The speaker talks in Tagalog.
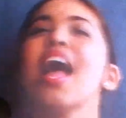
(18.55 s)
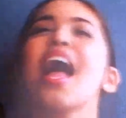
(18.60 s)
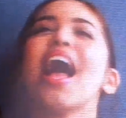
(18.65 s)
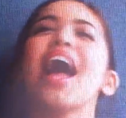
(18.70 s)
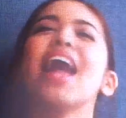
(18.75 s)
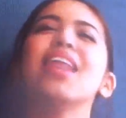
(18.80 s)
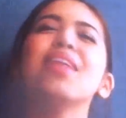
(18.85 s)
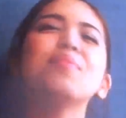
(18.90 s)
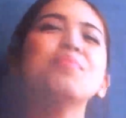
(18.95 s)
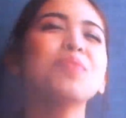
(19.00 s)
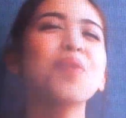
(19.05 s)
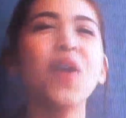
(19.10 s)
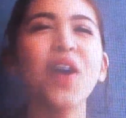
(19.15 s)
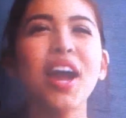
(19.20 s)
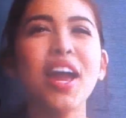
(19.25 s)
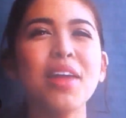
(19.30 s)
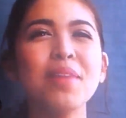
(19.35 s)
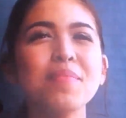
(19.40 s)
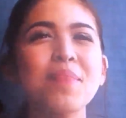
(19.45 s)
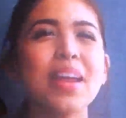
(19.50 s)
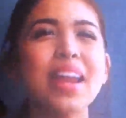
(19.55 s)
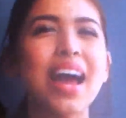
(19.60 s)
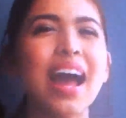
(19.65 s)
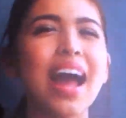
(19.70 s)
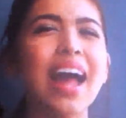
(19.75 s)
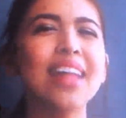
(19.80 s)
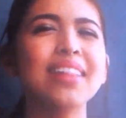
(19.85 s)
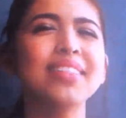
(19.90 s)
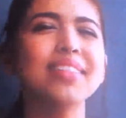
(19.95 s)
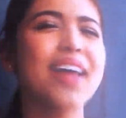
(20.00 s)
Alam ko ngayon palang
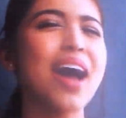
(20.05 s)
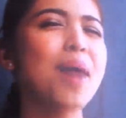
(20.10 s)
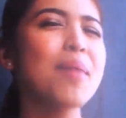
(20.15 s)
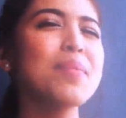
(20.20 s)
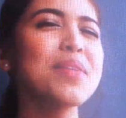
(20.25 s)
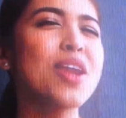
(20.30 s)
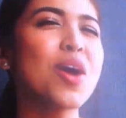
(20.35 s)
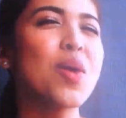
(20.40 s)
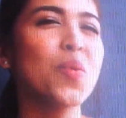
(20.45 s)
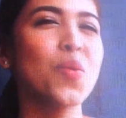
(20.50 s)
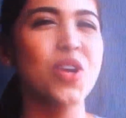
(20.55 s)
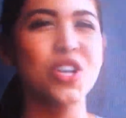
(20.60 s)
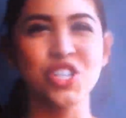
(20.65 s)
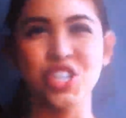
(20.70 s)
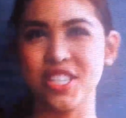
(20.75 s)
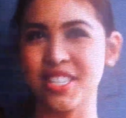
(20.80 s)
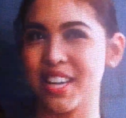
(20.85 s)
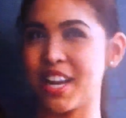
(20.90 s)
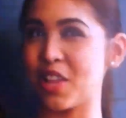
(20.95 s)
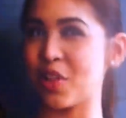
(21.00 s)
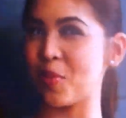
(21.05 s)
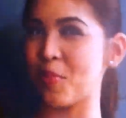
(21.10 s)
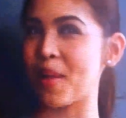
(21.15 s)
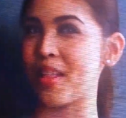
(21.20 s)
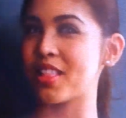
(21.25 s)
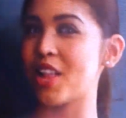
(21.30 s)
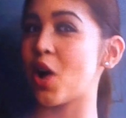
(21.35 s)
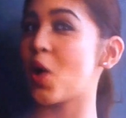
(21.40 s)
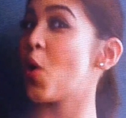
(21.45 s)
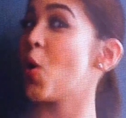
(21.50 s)
ang dami ng wishes na
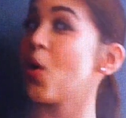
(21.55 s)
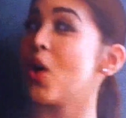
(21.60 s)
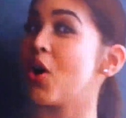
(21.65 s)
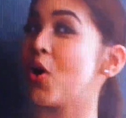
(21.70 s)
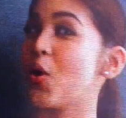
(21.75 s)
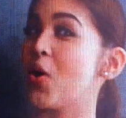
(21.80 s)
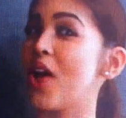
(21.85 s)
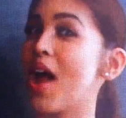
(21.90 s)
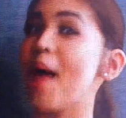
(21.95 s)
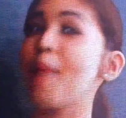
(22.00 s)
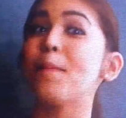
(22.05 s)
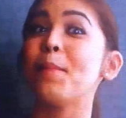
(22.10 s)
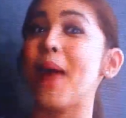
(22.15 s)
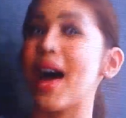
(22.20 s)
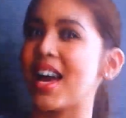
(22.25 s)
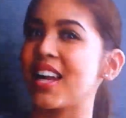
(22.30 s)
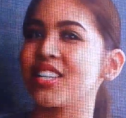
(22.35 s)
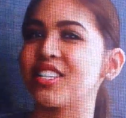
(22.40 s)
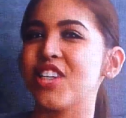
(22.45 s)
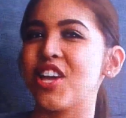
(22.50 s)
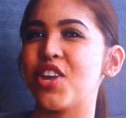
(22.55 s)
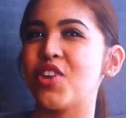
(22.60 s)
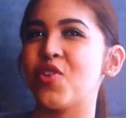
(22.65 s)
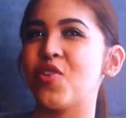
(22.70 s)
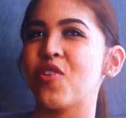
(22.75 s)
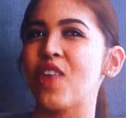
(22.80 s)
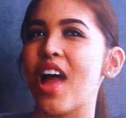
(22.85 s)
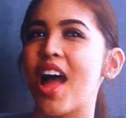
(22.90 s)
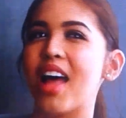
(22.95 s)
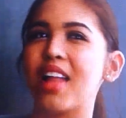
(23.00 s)
natupad ng coca para sa
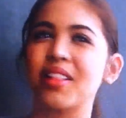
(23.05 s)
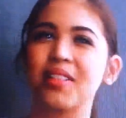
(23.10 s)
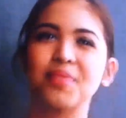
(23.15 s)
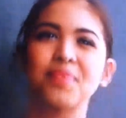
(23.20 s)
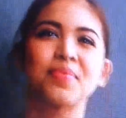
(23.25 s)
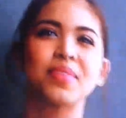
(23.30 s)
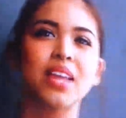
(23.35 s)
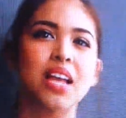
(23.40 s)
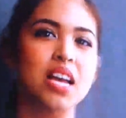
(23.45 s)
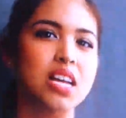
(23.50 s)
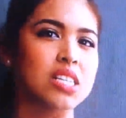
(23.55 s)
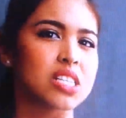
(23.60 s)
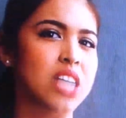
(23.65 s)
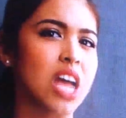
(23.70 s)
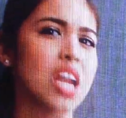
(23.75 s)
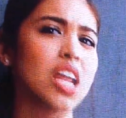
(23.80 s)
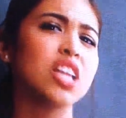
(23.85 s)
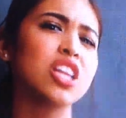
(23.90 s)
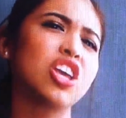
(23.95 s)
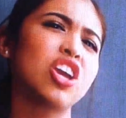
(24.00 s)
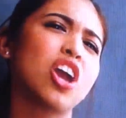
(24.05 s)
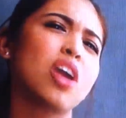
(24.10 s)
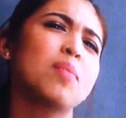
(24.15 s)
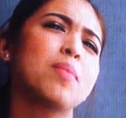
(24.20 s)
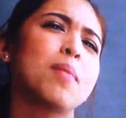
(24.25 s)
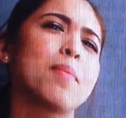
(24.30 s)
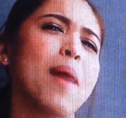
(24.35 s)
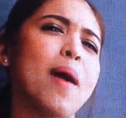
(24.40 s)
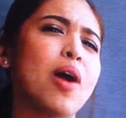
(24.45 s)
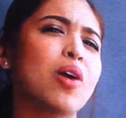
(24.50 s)
inyong lahat. Sana di
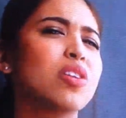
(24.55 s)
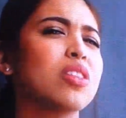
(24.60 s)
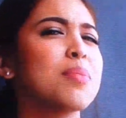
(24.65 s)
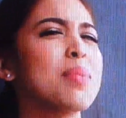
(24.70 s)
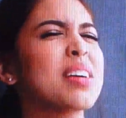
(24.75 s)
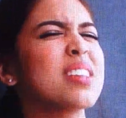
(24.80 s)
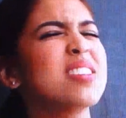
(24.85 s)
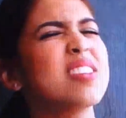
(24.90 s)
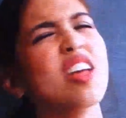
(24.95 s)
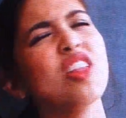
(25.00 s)
kayo papagod mag-send